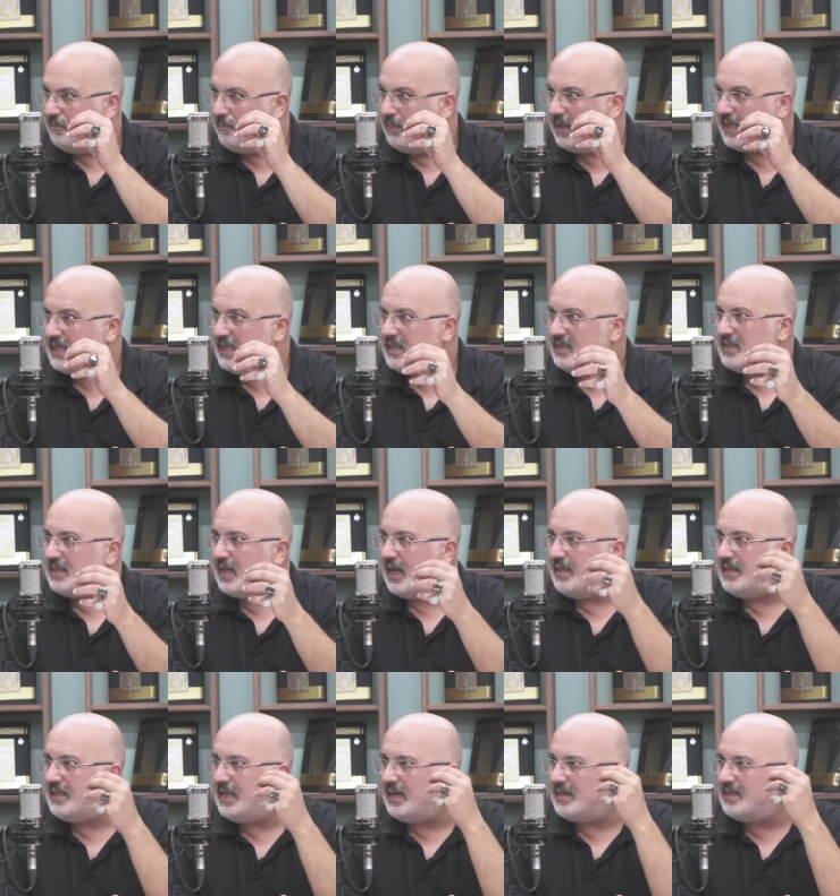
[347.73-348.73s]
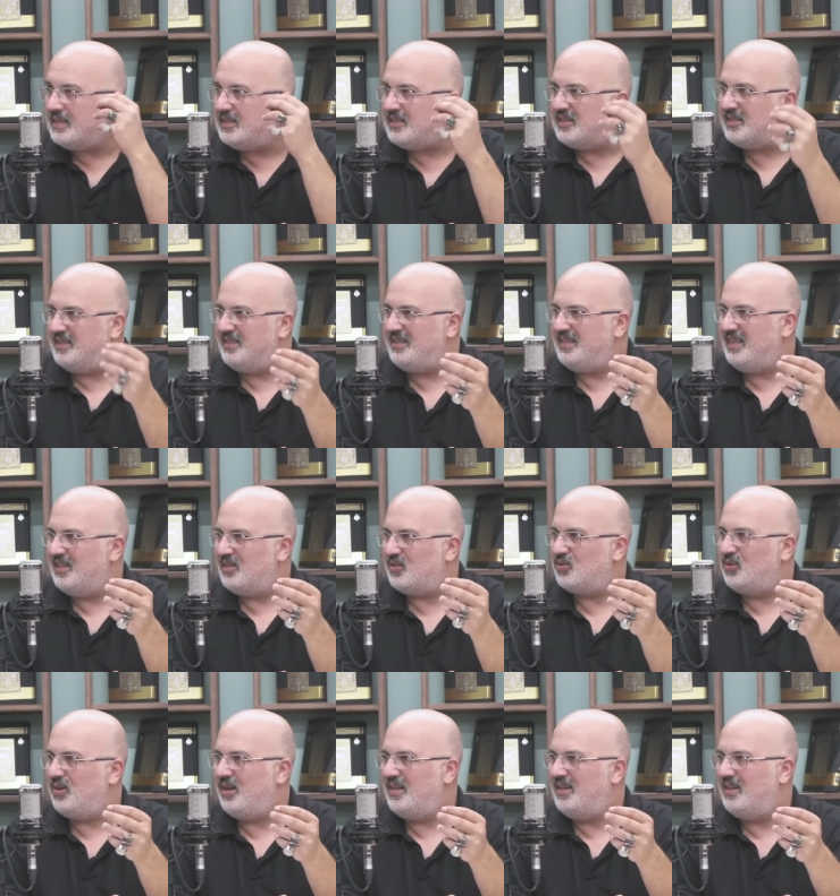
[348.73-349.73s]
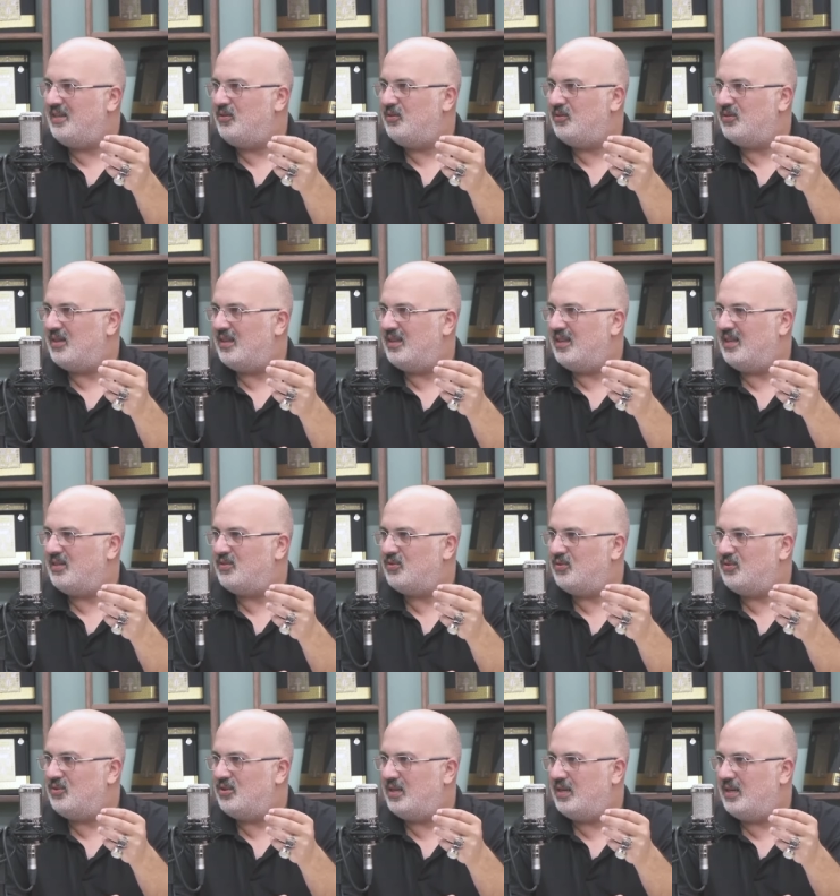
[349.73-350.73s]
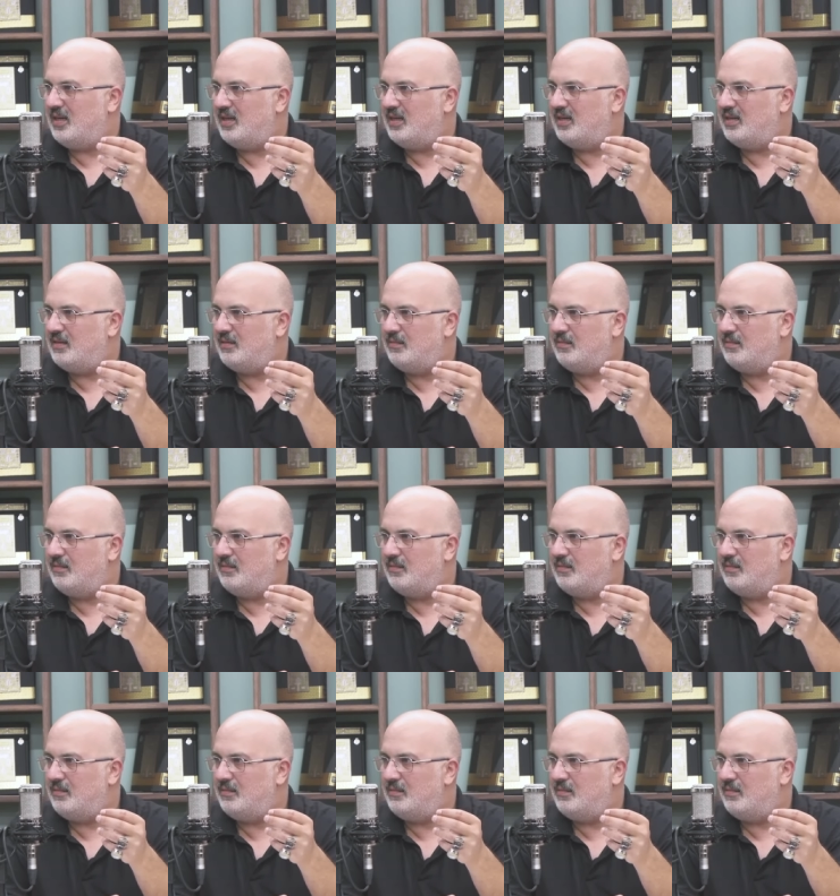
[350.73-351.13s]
Peki sen neredesin diye sual ediyor Allah Azze ve Celle